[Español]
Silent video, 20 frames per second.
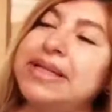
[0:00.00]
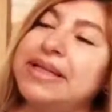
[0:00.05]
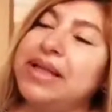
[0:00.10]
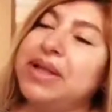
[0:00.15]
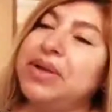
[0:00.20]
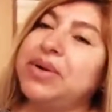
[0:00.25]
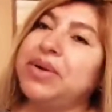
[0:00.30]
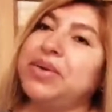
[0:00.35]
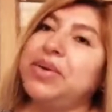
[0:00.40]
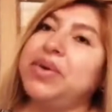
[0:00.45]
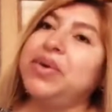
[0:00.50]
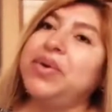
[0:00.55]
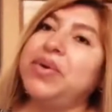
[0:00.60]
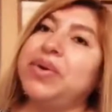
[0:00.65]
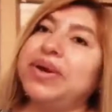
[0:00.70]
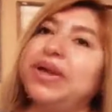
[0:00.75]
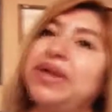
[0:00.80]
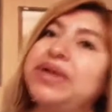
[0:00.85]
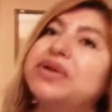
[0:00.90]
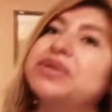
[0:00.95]
Vamos a tener reunión
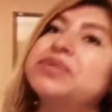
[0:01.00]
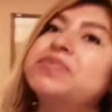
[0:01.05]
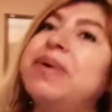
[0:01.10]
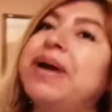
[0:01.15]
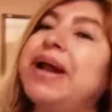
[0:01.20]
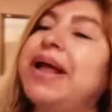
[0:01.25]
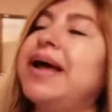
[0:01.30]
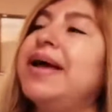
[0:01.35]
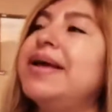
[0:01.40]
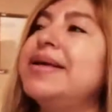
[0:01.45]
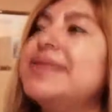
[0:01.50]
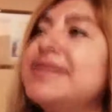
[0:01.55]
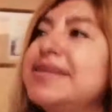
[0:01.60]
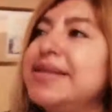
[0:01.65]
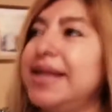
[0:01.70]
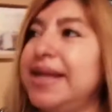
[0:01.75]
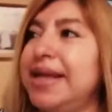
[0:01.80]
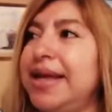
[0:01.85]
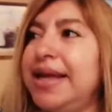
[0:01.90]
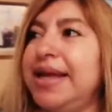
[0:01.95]
con ellos para
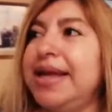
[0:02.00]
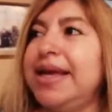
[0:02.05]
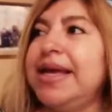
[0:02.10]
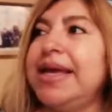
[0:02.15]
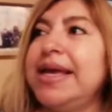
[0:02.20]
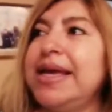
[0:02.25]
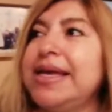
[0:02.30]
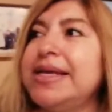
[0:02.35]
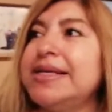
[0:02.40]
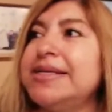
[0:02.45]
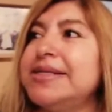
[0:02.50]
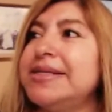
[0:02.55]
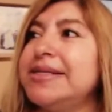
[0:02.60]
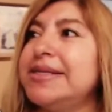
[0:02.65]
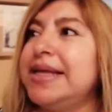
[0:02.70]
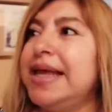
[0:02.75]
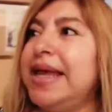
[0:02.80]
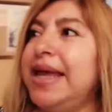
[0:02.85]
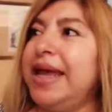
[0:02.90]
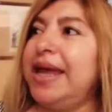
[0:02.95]
este,
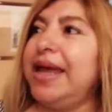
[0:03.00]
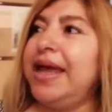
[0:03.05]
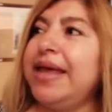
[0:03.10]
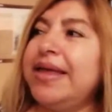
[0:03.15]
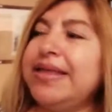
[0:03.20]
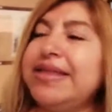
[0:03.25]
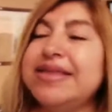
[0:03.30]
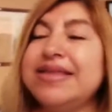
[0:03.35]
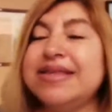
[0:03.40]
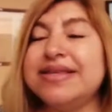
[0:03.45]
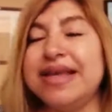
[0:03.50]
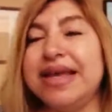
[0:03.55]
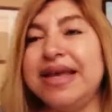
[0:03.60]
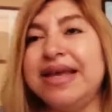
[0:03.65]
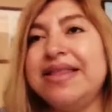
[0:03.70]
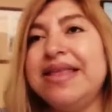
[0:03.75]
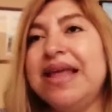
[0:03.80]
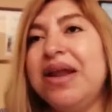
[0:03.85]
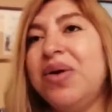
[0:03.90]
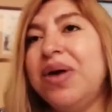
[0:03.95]
eh,
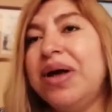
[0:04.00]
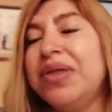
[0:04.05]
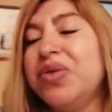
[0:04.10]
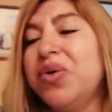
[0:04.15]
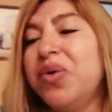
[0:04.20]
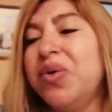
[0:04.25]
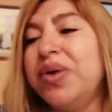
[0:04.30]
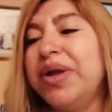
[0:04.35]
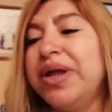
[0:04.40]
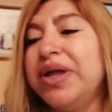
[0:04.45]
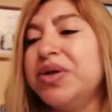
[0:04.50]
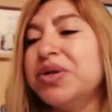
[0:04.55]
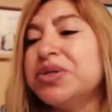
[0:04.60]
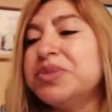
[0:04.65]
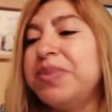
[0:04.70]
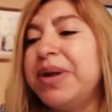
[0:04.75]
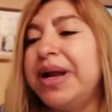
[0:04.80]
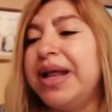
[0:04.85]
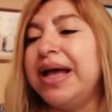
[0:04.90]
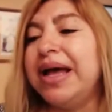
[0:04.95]
seguir dialogando con ellos